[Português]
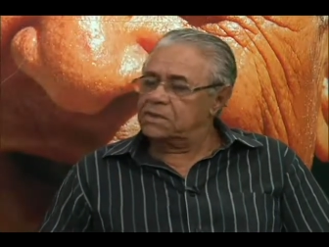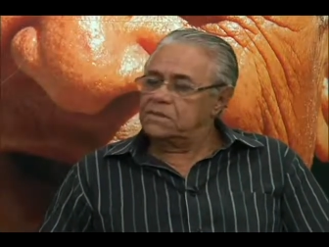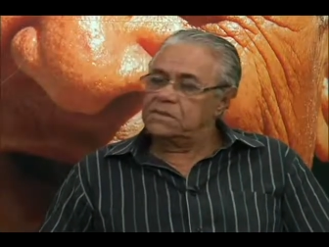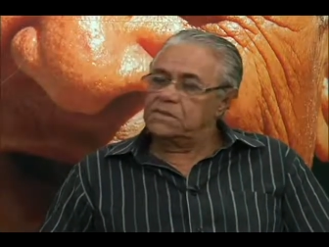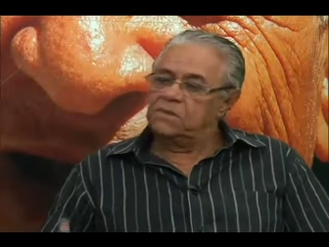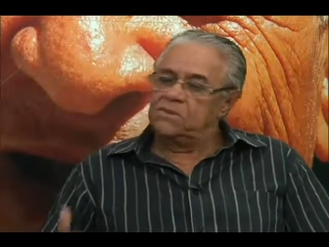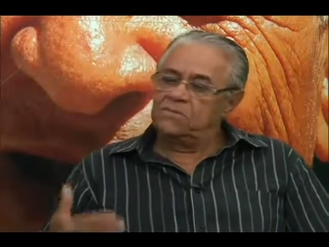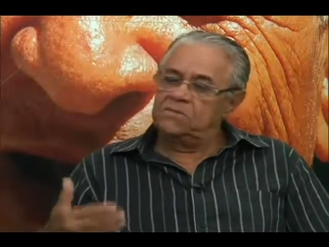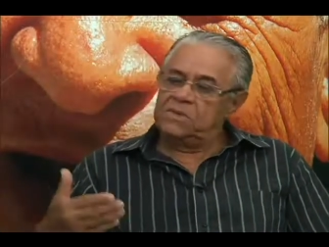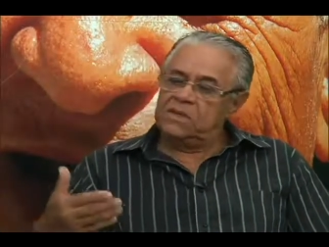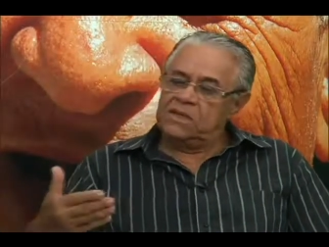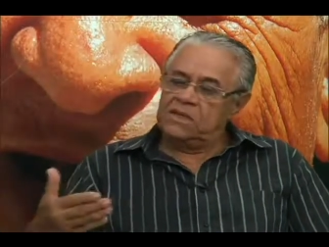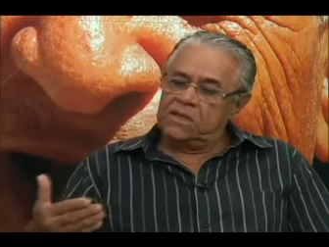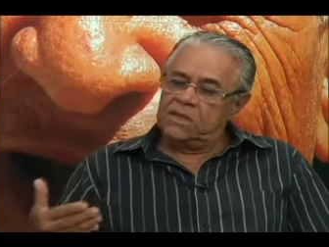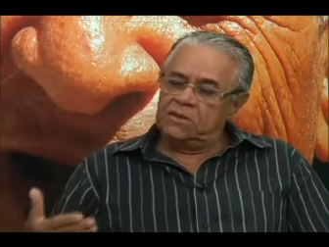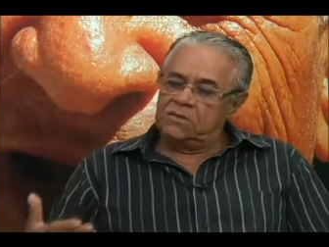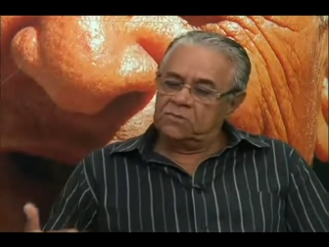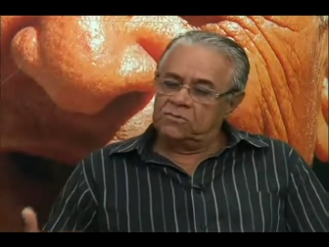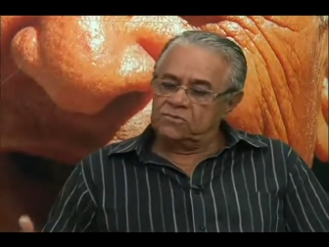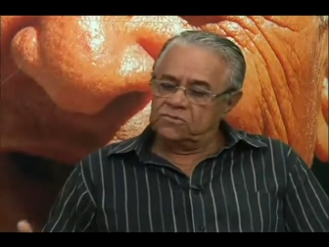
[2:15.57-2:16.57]
É um
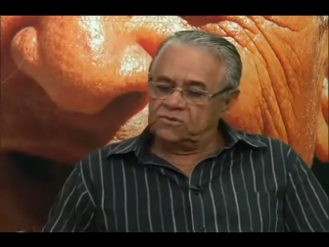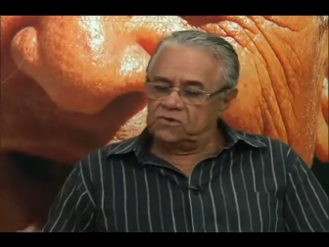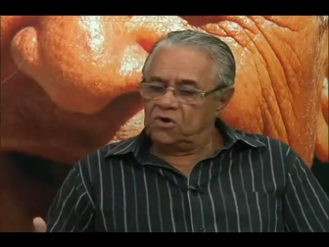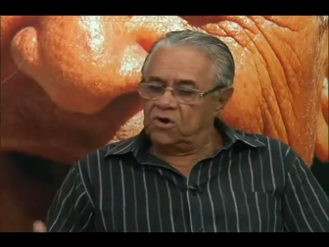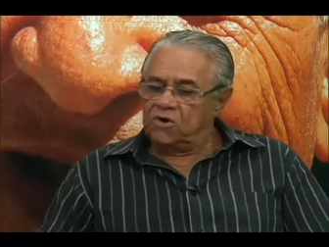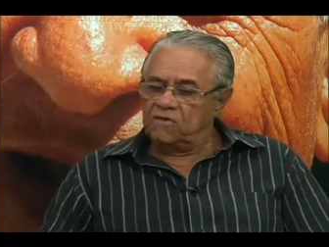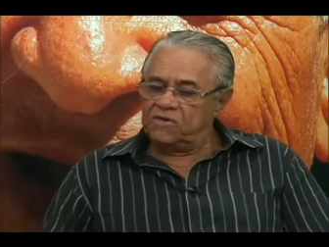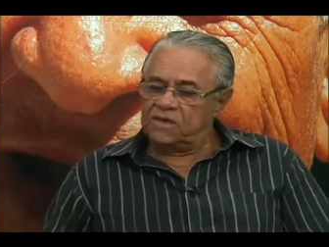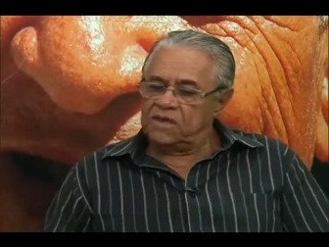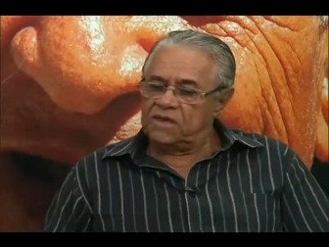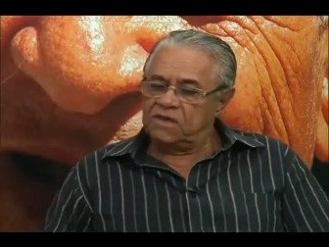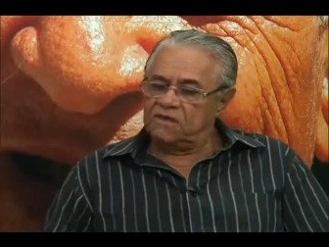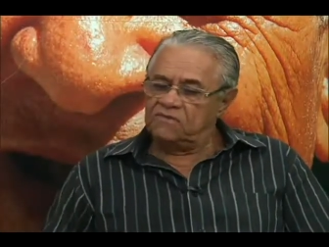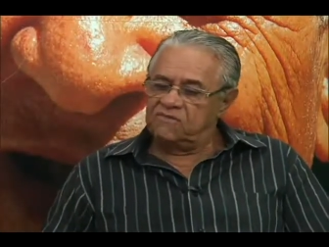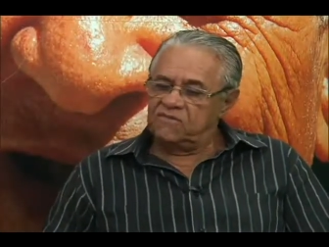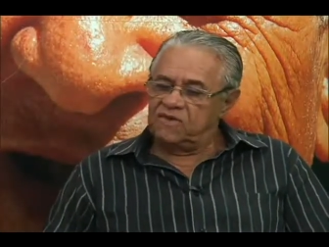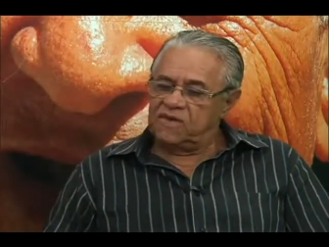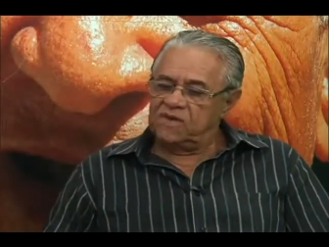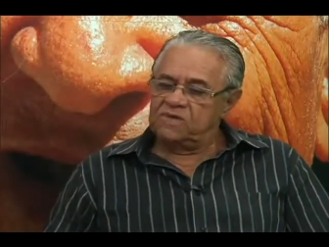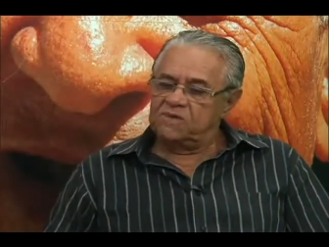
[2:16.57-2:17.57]
menino, um jovem que
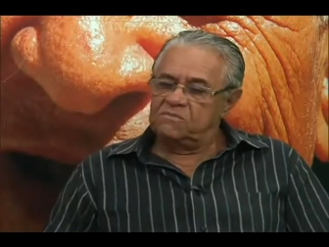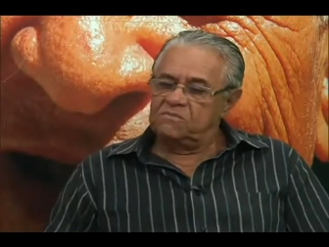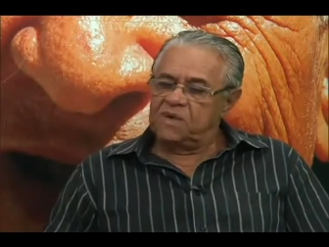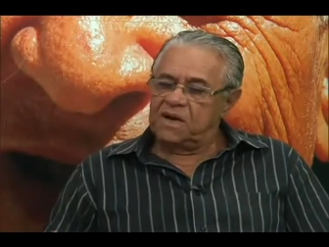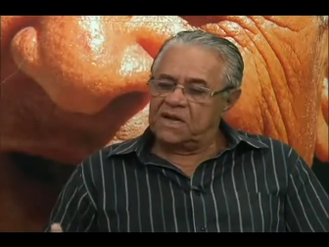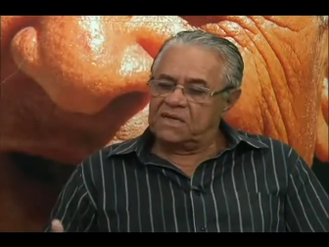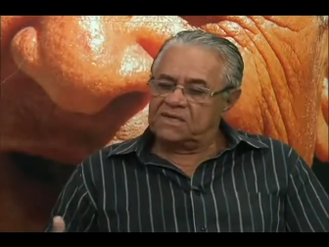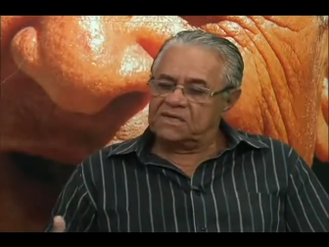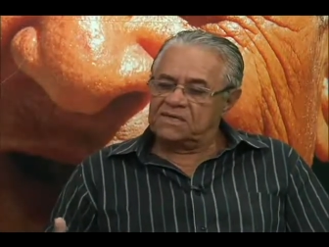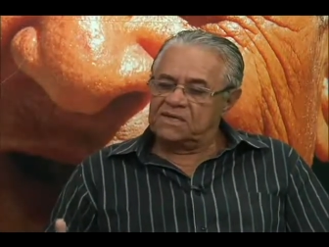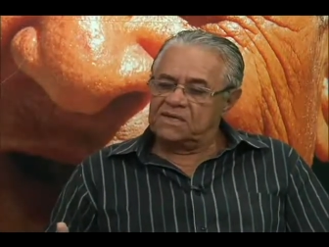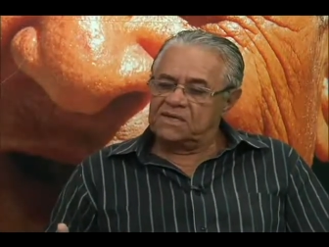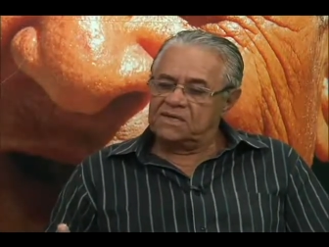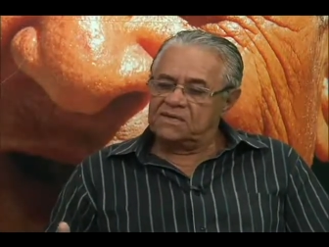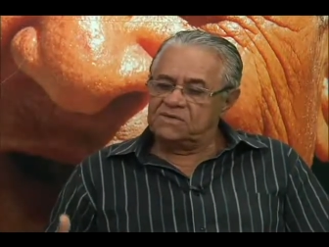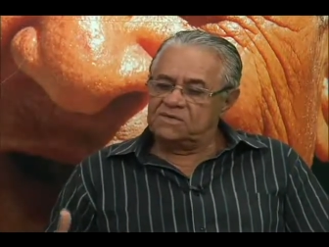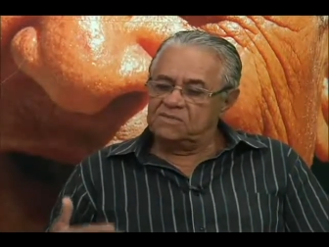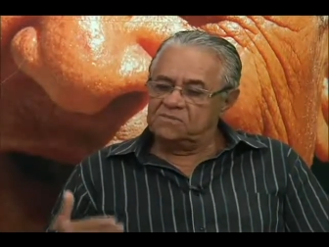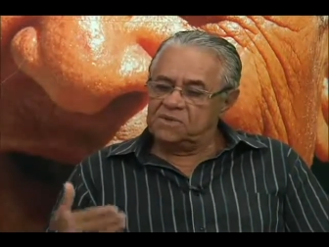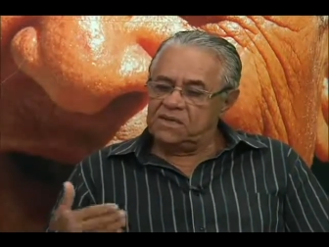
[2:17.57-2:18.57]
veio de Brasília,
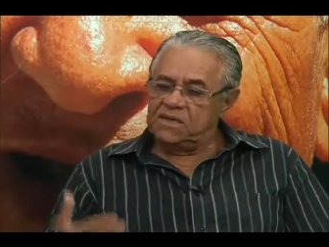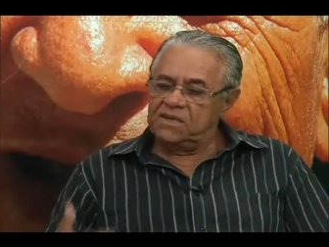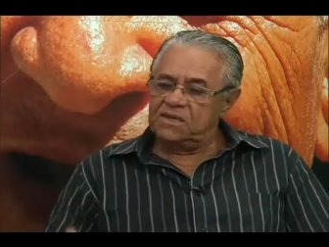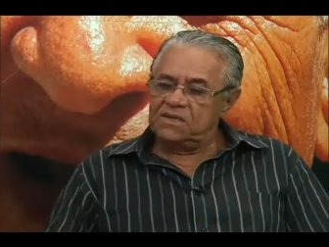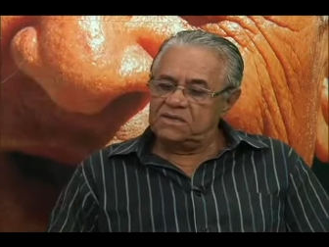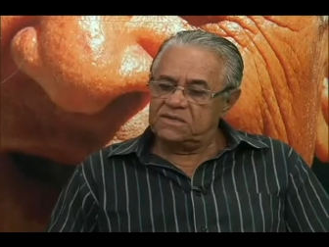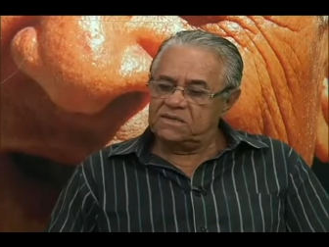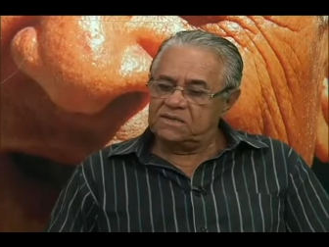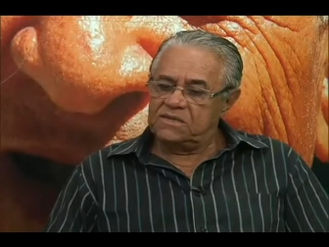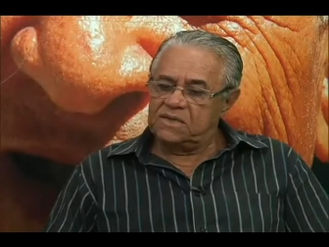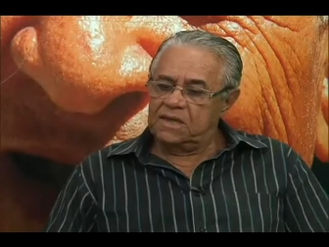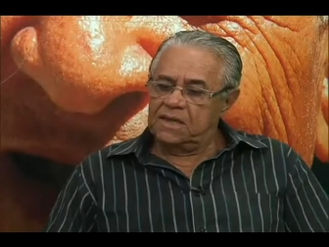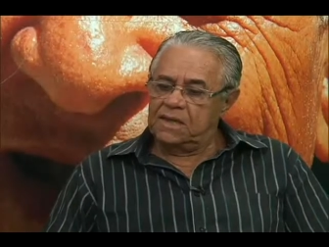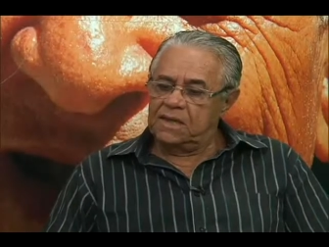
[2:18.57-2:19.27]
de Minas,